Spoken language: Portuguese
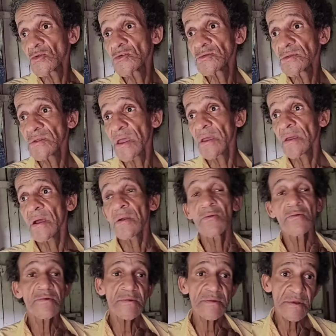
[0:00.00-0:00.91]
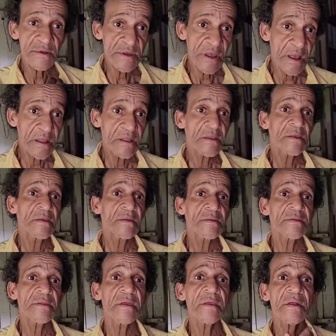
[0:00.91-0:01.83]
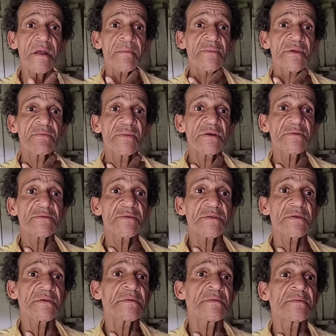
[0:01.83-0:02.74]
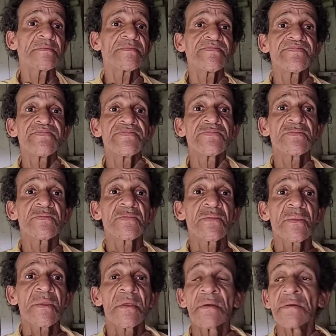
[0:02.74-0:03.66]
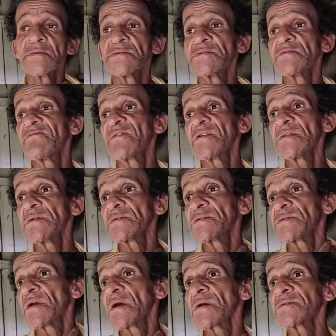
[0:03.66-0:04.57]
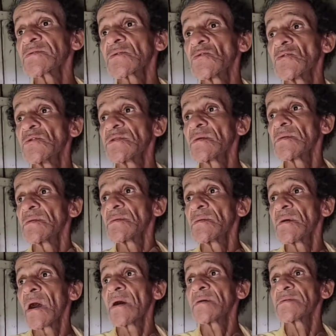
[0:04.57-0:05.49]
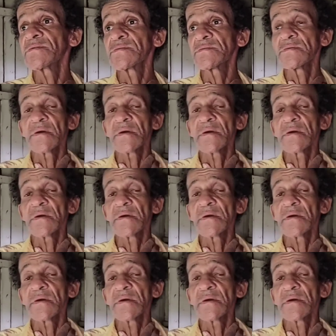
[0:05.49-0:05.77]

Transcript: é todo, né? Alguns já têm cabimento de, de fornecer as coisas. O